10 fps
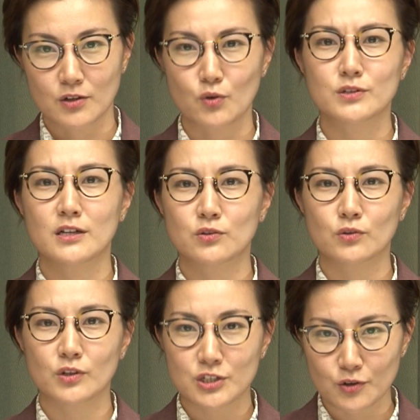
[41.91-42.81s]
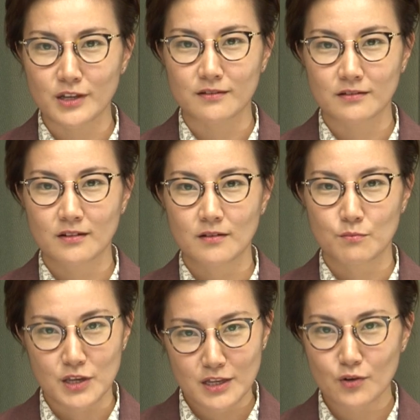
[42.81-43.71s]
共産党と一緒に
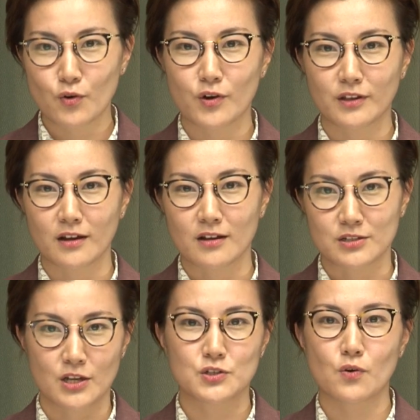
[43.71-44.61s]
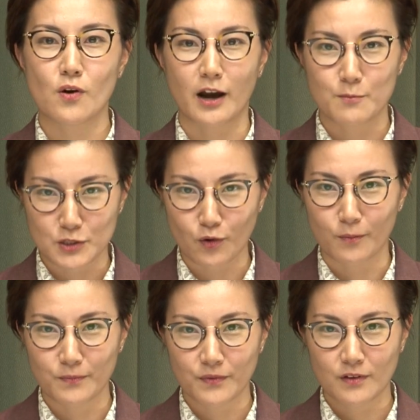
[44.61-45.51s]
みんなの声で政治を変えま
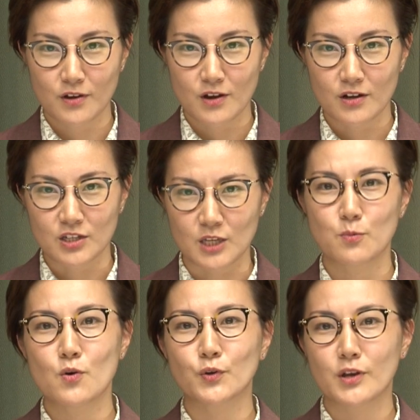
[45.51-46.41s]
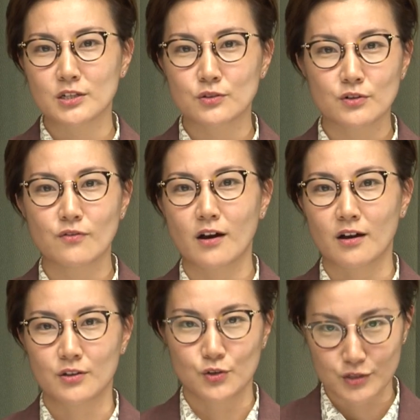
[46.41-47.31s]
しょう希望の安売りは
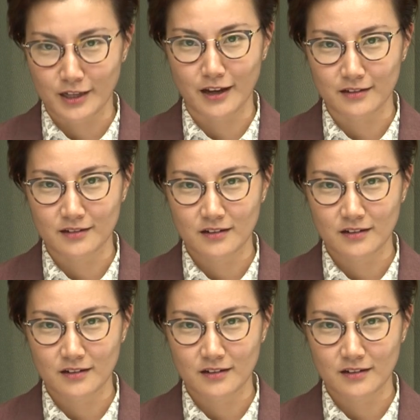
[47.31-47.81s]
許さない